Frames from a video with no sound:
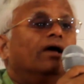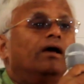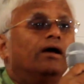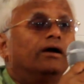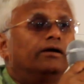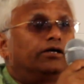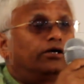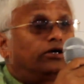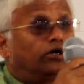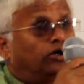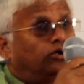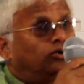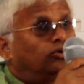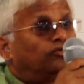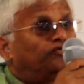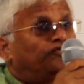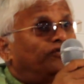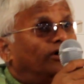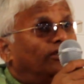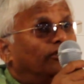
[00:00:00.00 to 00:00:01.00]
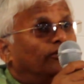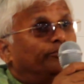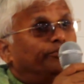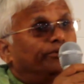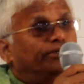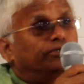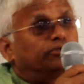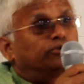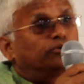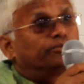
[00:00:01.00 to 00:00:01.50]
అంటే రెండు
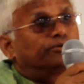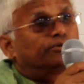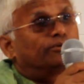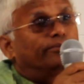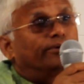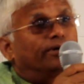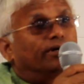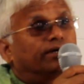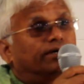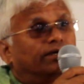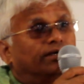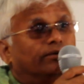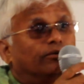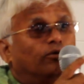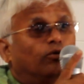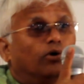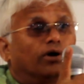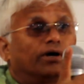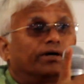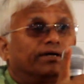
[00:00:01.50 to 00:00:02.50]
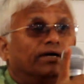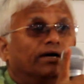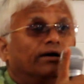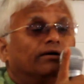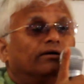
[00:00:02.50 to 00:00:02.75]
ఫాలోపియన్ ట్యూబ్స్ బ్లాక్ ఏదో ఒకట